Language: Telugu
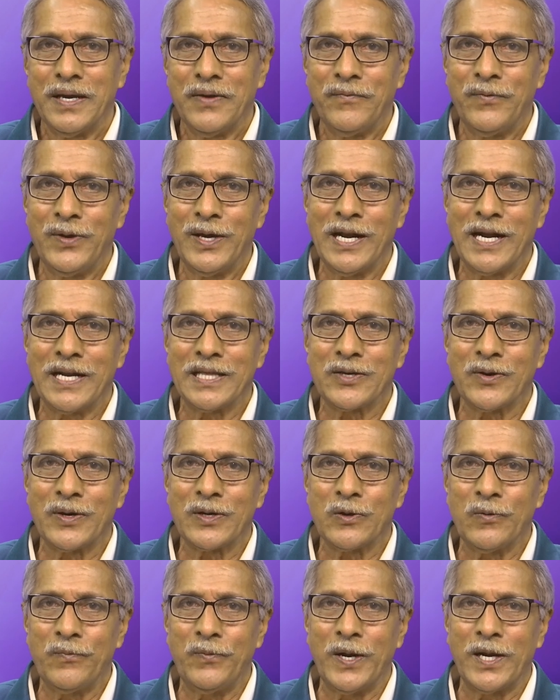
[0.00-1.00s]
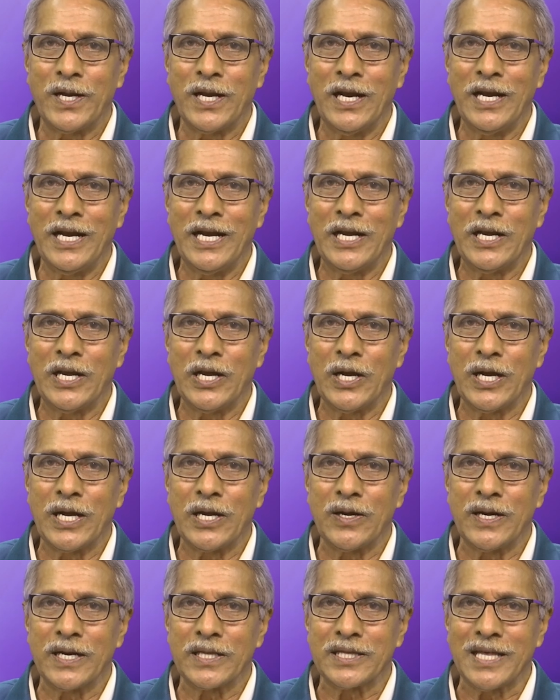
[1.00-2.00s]
వీలైనంతవరకు ఫెర్టిలిటీ రేట్
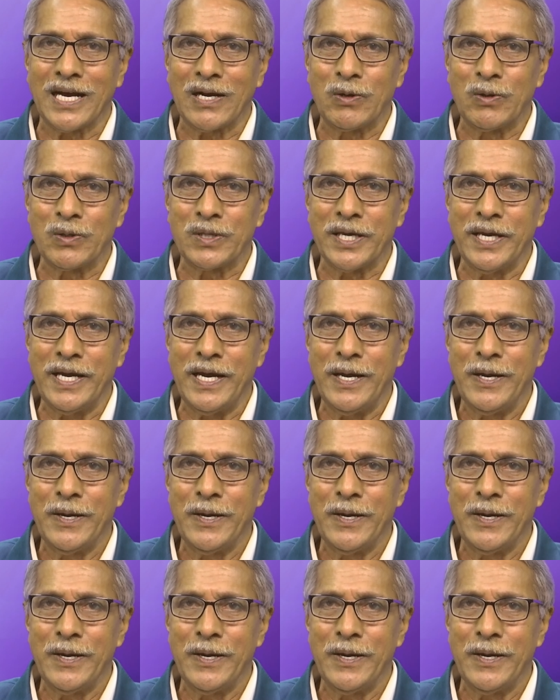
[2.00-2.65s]
కనుక తగ్గితే